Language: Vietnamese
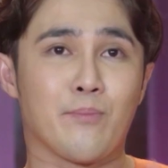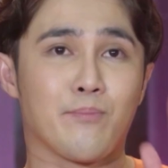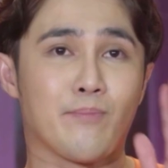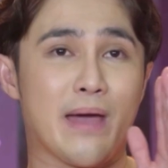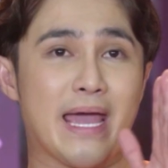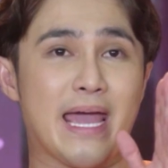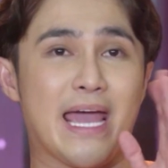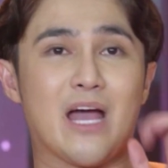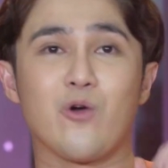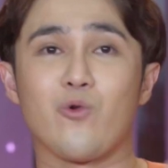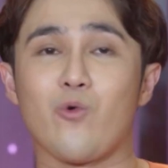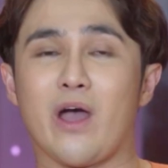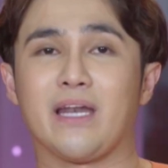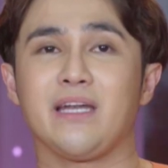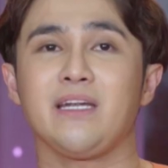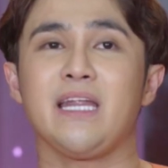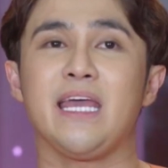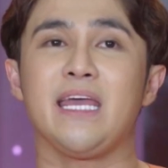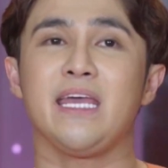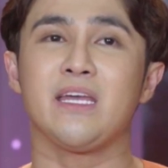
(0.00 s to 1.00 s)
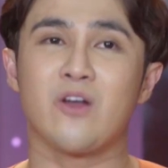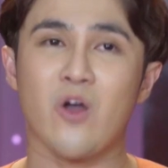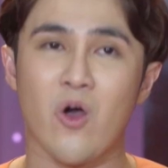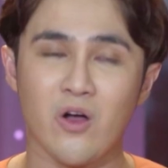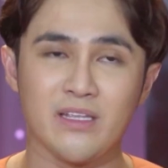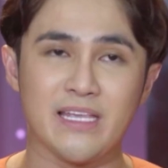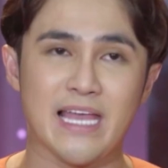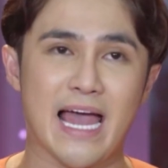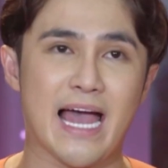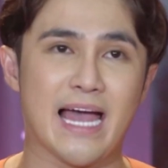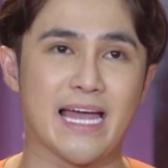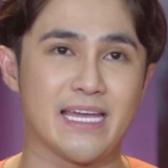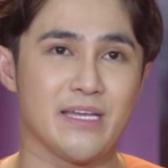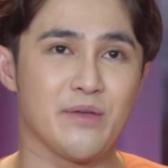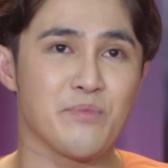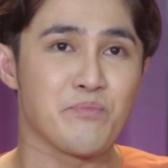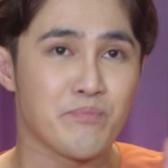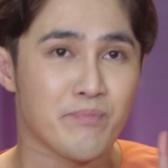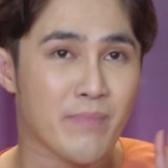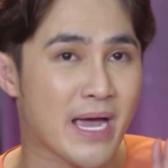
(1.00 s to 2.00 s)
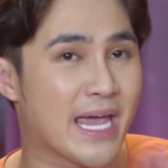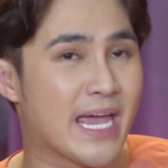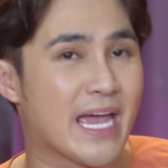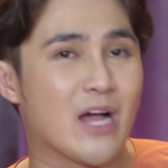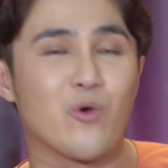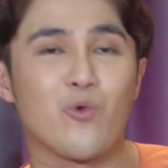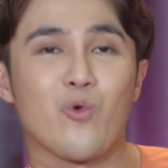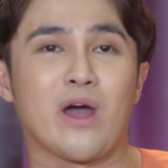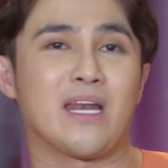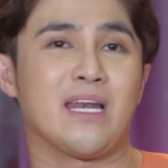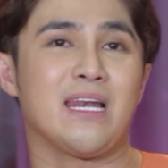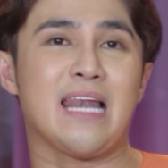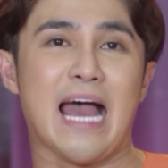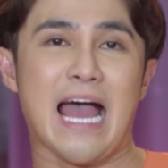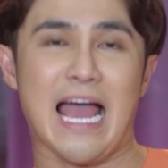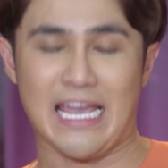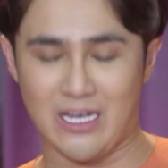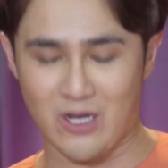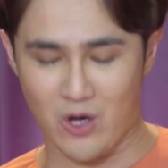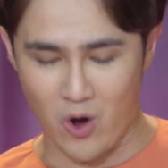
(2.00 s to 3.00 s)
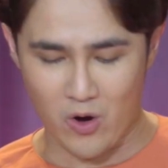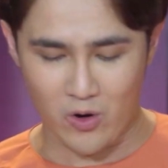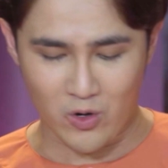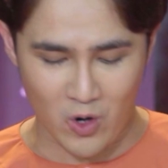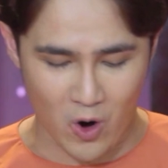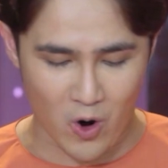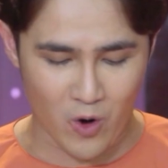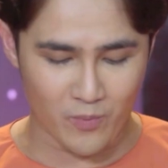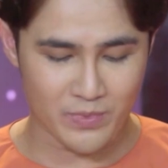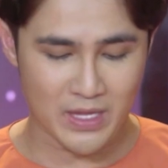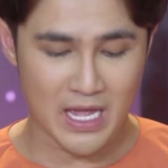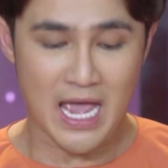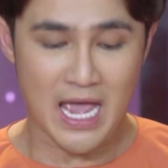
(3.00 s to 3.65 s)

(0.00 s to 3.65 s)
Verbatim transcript: Mẹ ngoảnh đi con dạy mẹ ngoảnh lại con khôn